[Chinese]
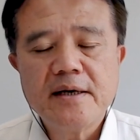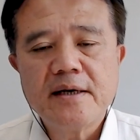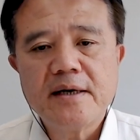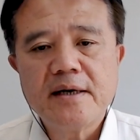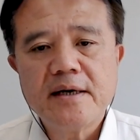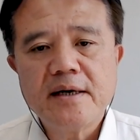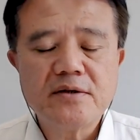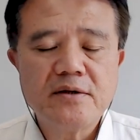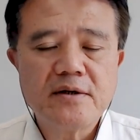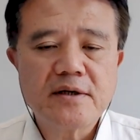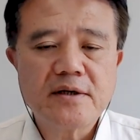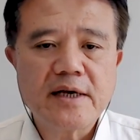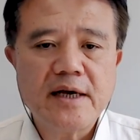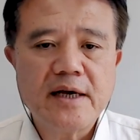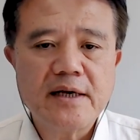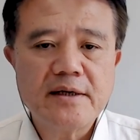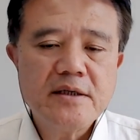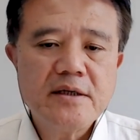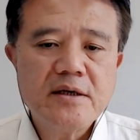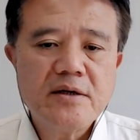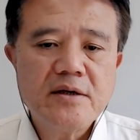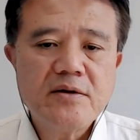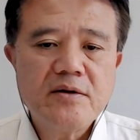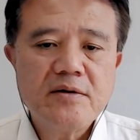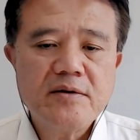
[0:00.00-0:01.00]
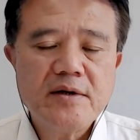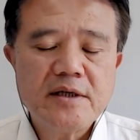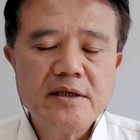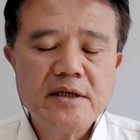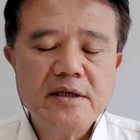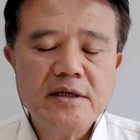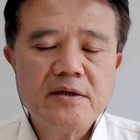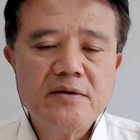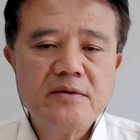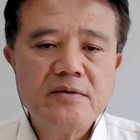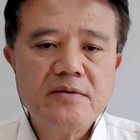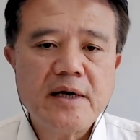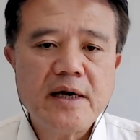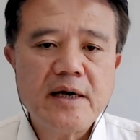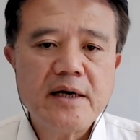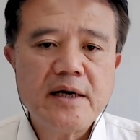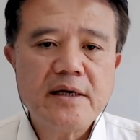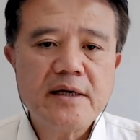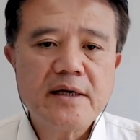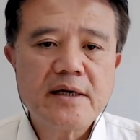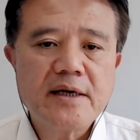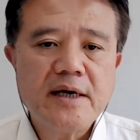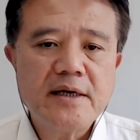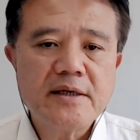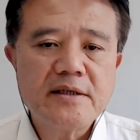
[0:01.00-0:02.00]
那时候行政中的技术
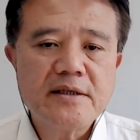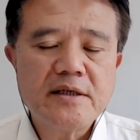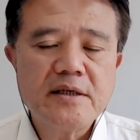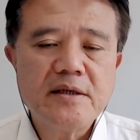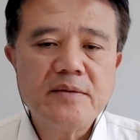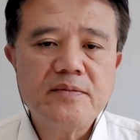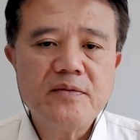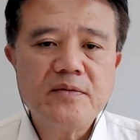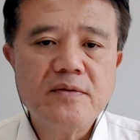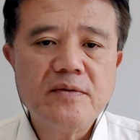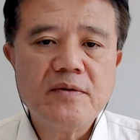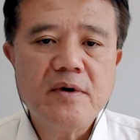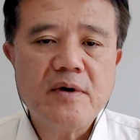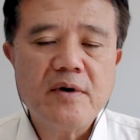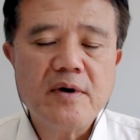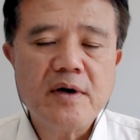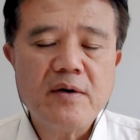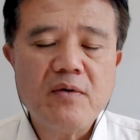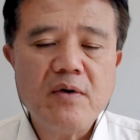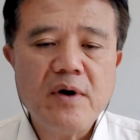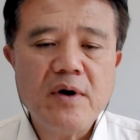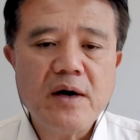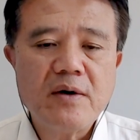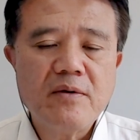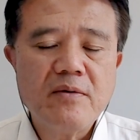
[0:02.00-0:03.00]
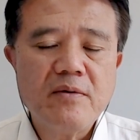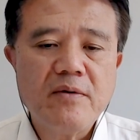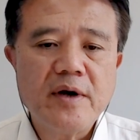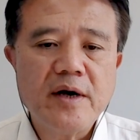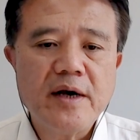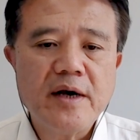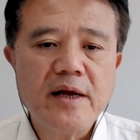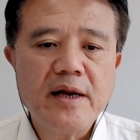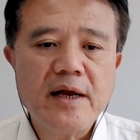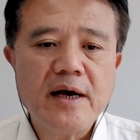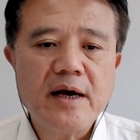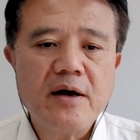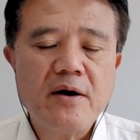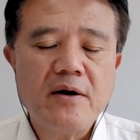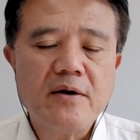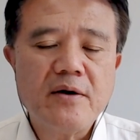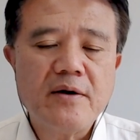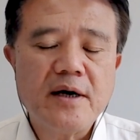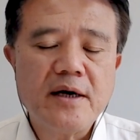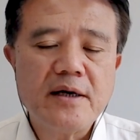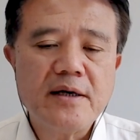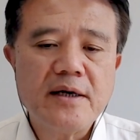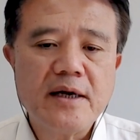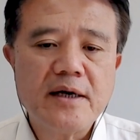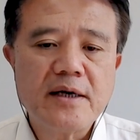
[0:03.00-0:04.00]
还刚步哈，黄维啦
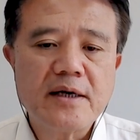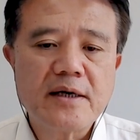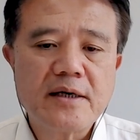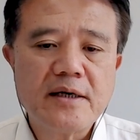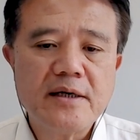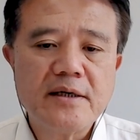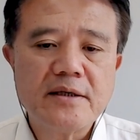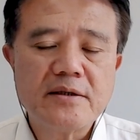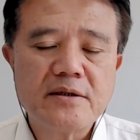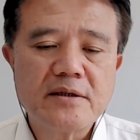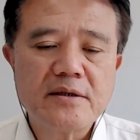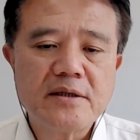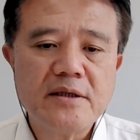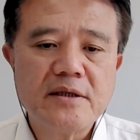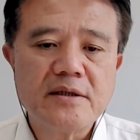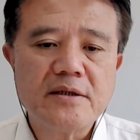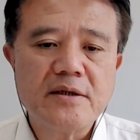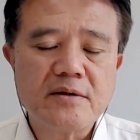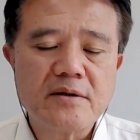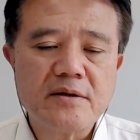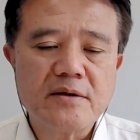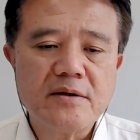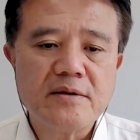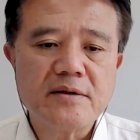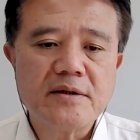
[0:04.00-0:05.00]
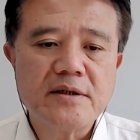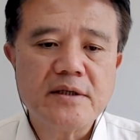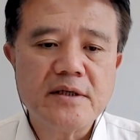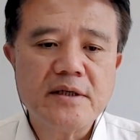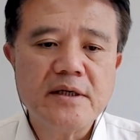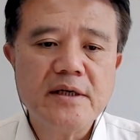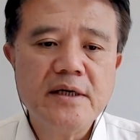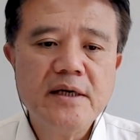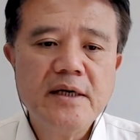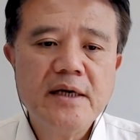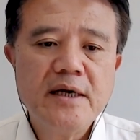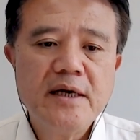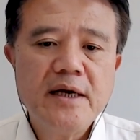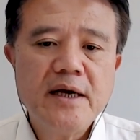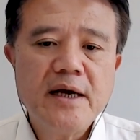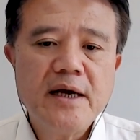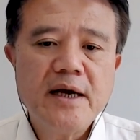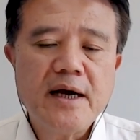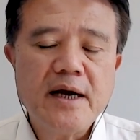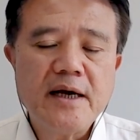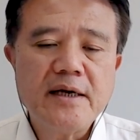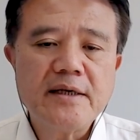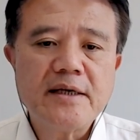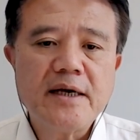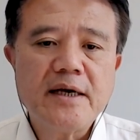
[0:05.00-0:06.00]
哈，那各各种东西
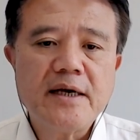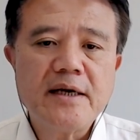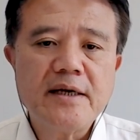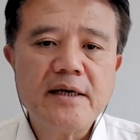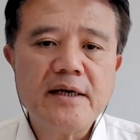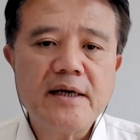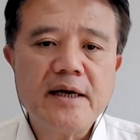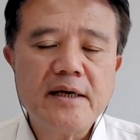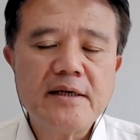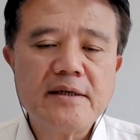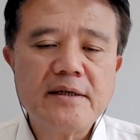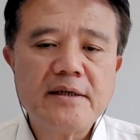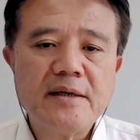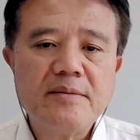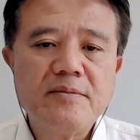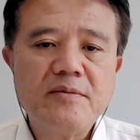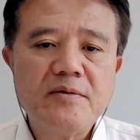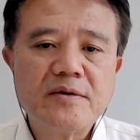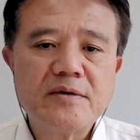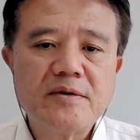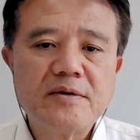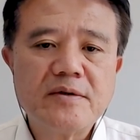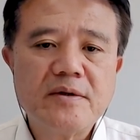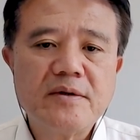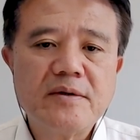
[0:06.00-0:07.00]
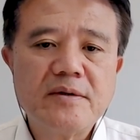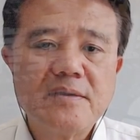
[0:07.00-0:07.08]
还在还在摸